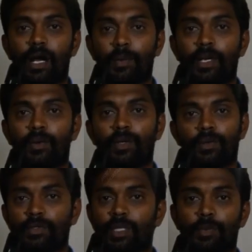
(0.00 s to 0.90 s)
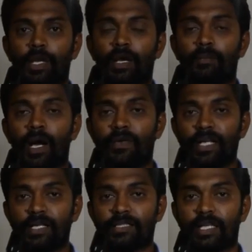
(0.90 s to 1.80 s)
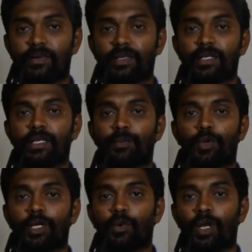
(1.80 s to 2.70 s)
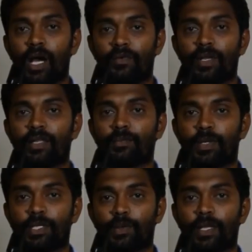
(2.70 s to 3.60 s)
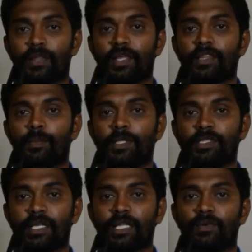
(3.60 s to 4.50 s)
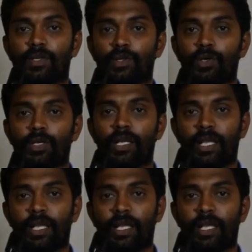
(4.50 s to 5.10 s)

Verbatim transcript: அப்படின்னா கூட ஒன்றும் தப்பு இல்லை மாவட்ட ஆட்சித்தலைவருக்கு நீங்கள் போட்டால் கூட அவர் அது பர்டிகுலராக அது எந்த பஞ்சாயத்தில் வருதோ